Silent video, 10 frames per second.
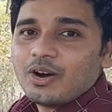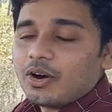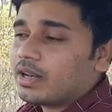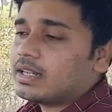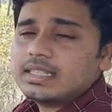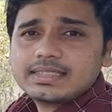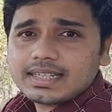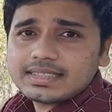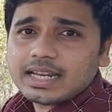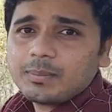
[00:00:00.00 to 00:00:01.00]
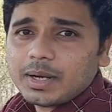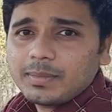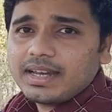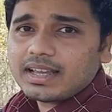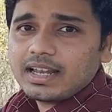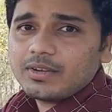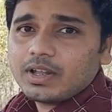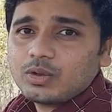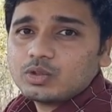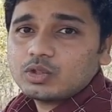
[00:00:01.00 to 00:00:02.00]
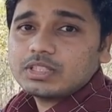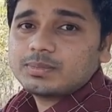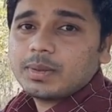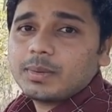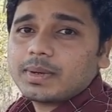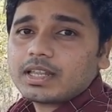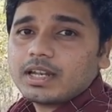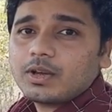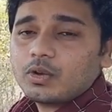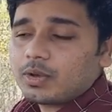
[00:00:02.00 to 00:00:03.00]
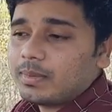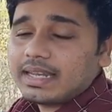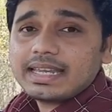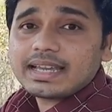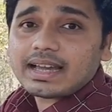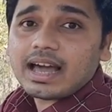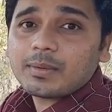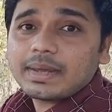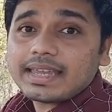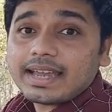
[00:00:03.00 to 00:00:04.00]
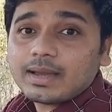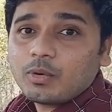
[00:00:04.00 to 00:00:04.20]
और इसका सेकंड पार्ट मैं निकालने वाला हूँ जो जिसमें मैं बताने वाला हूँ कि मैंने ये कार में क्या क्या